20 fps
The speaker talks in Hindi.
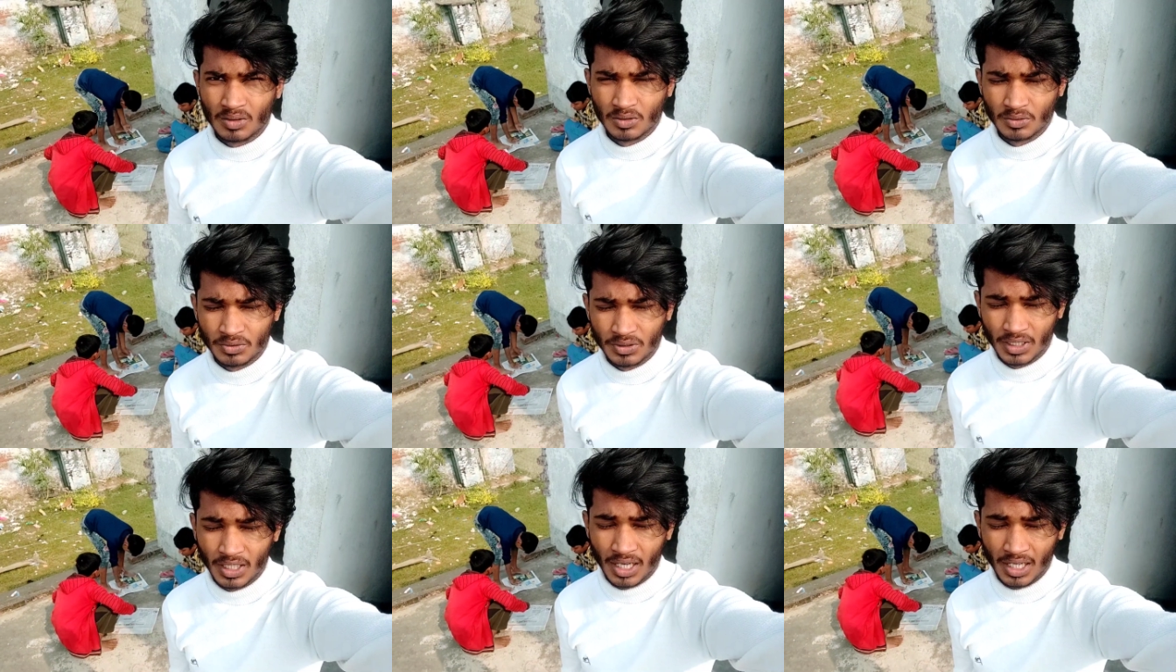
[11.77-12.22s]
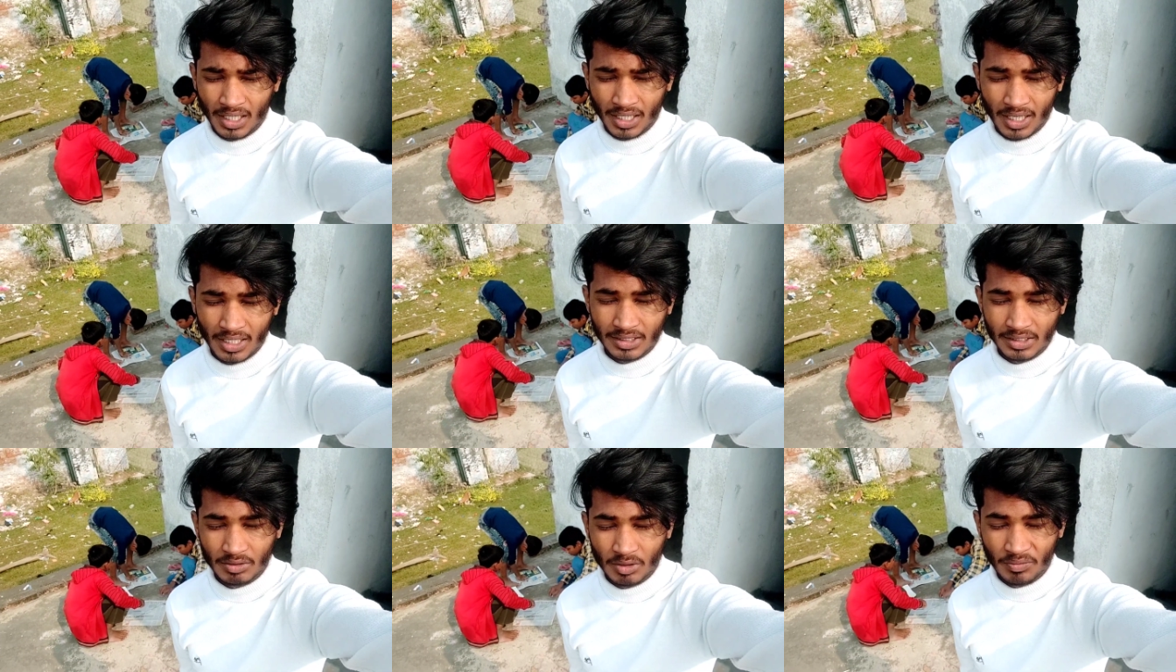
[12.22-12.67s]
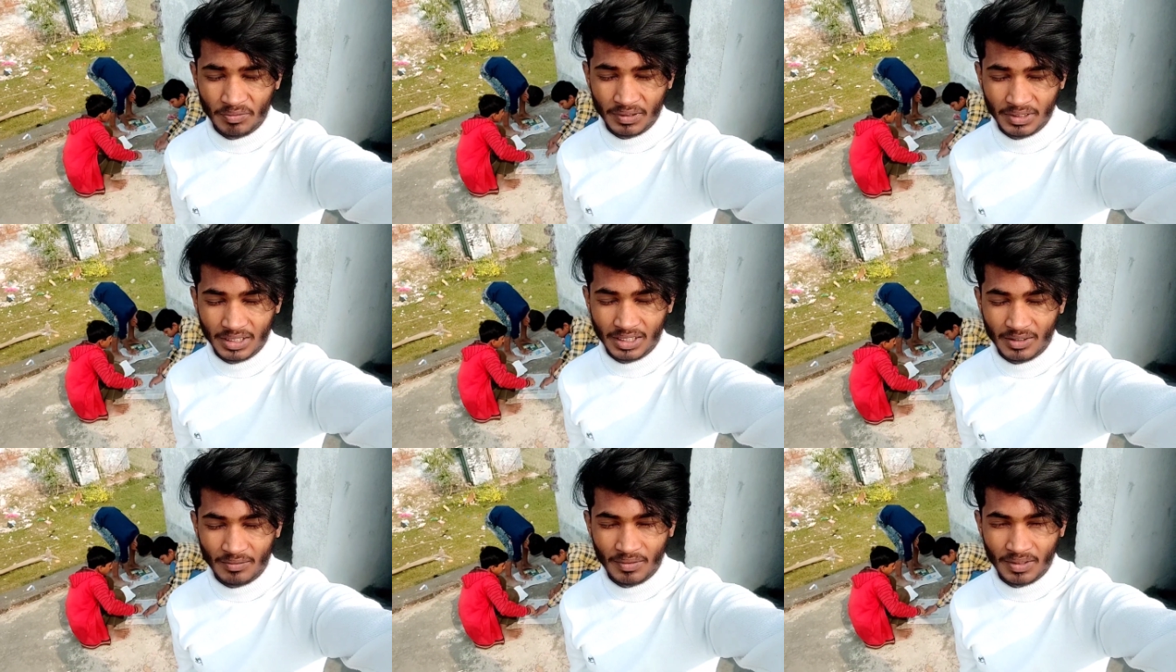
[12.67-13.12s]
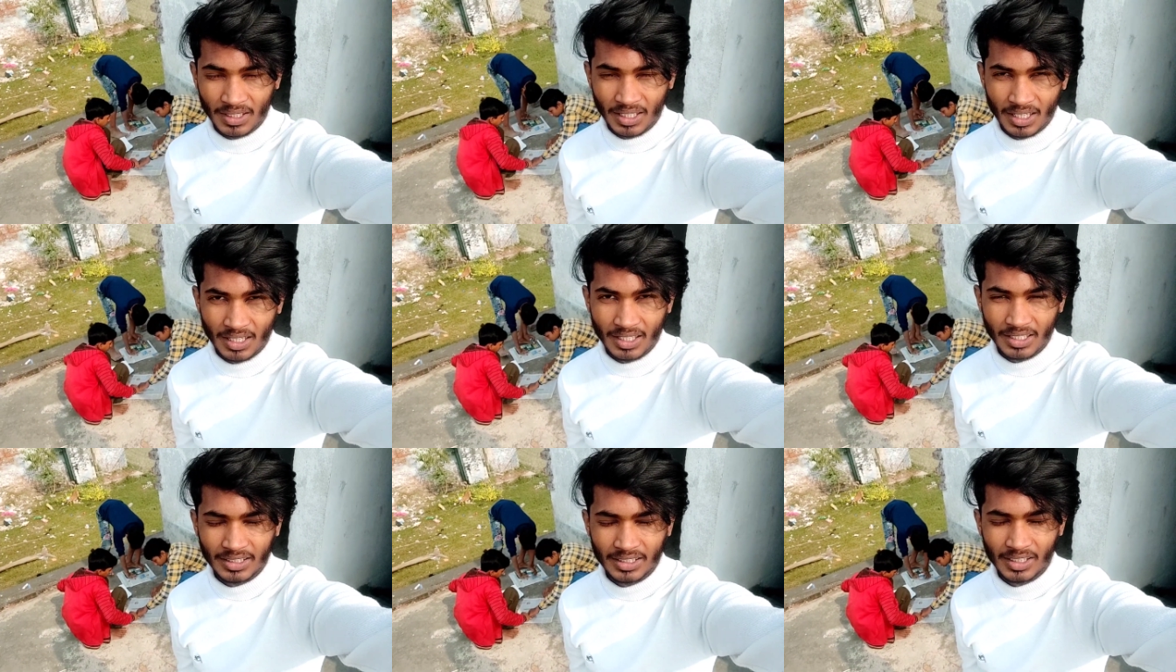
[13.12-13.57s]
तो फिलहाल गाइस अभी पतंग बना
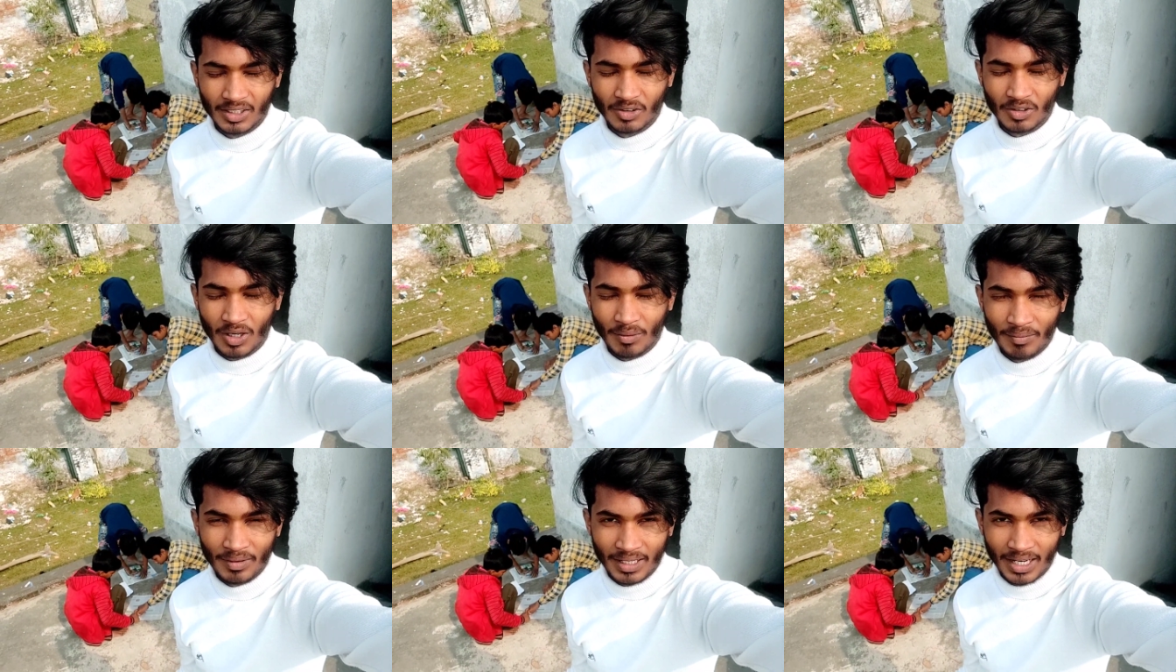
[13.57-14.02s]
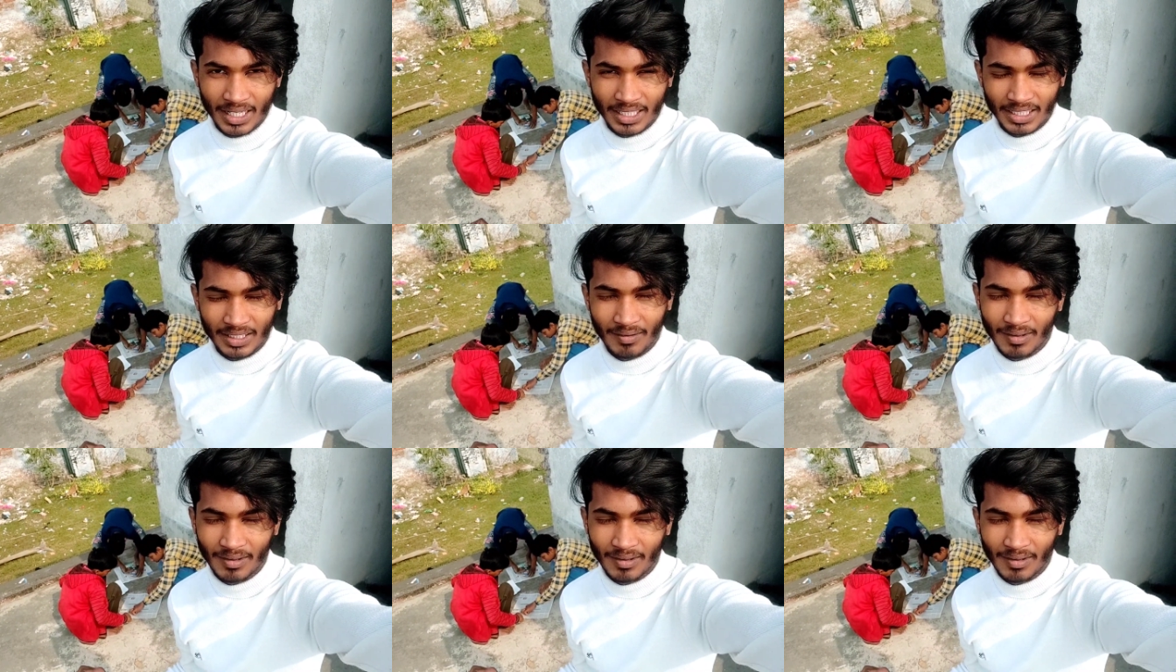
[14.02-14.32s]
रहा है ये लोग बनाने के